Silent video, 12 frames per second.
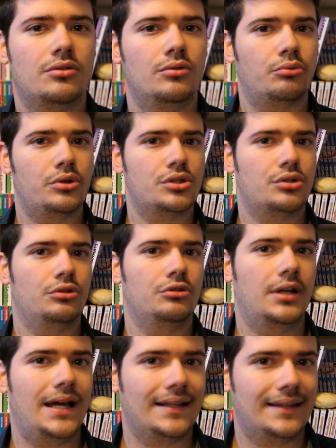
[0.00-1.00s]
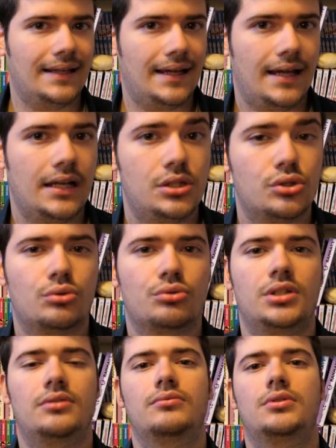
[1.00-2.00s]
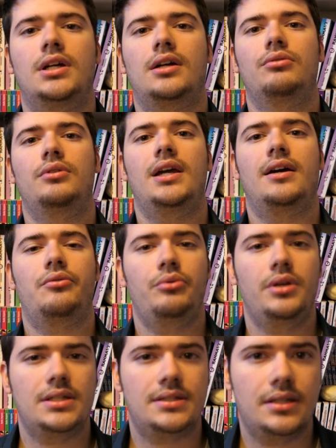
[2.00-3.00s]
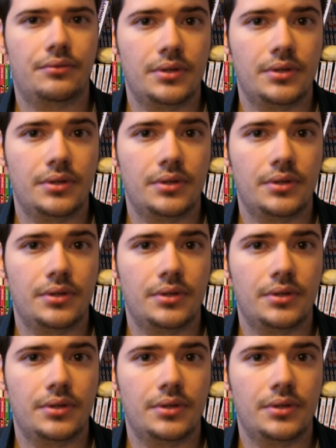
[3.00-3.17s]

con questo Natale ci sono stati un sacco di acquisti,